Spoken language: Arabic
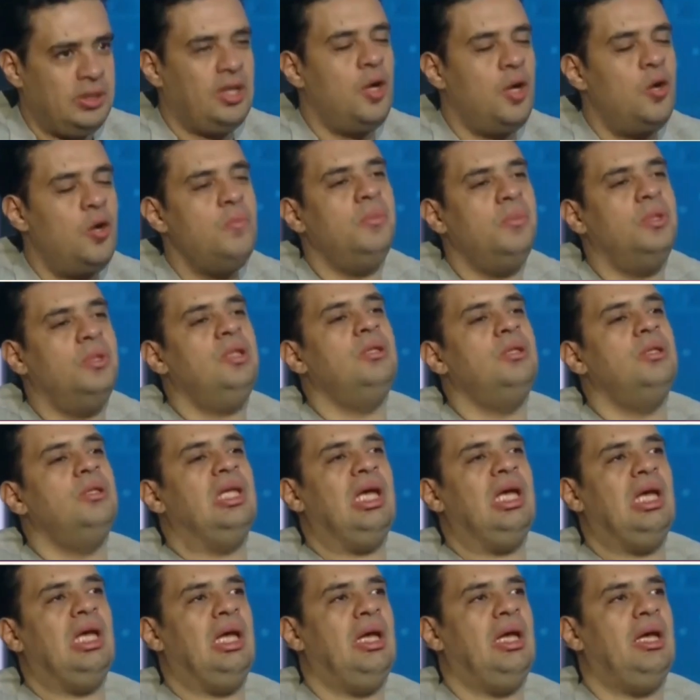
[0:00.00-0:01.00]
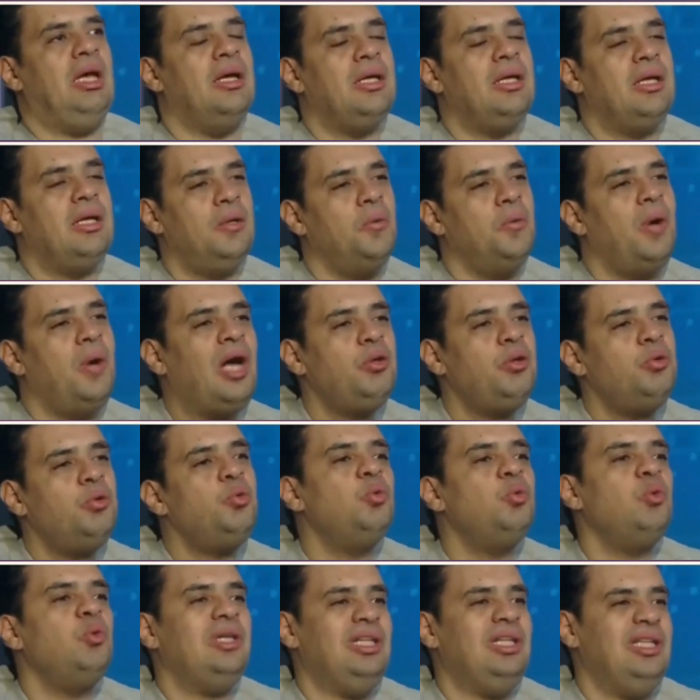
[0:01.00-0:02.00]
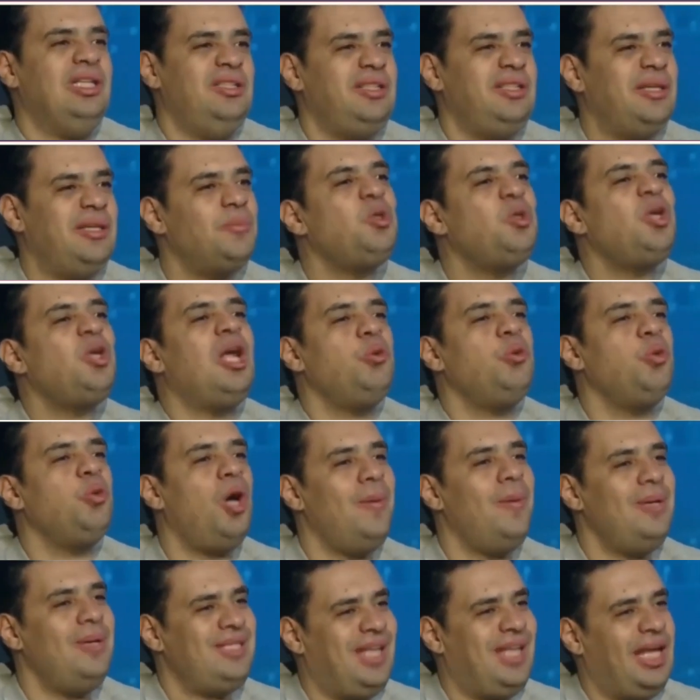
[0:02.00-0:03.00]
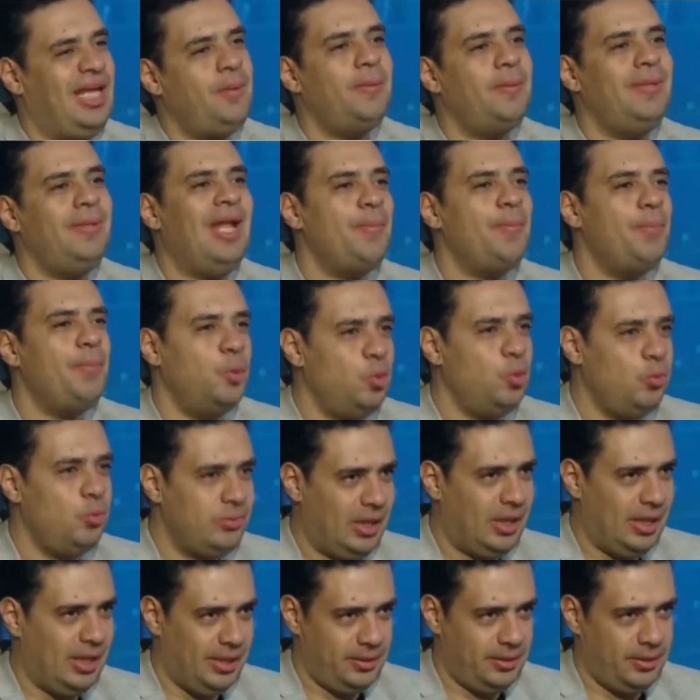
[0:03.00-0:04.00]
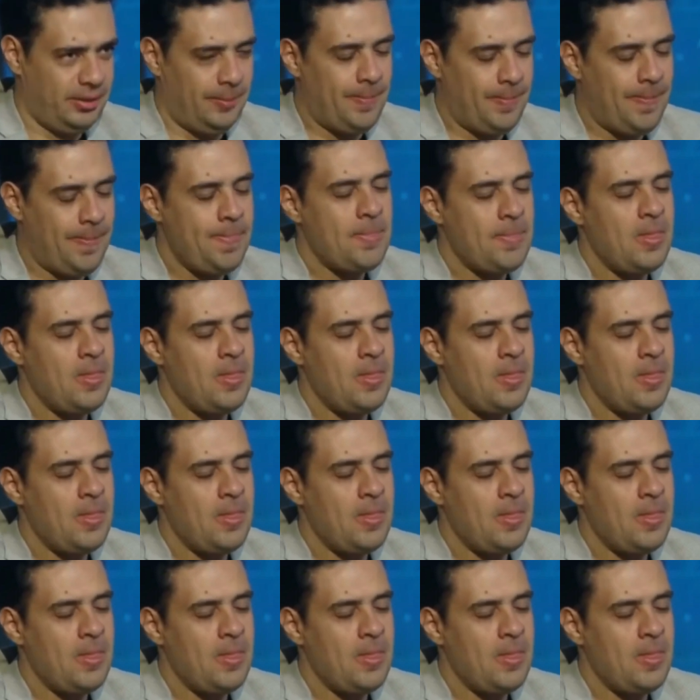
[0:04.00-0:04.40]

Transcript: بيتكون من آه هو عنده نوعين يعني ممكن عنده خمس لعيبه بيلعب منهم ثلاثه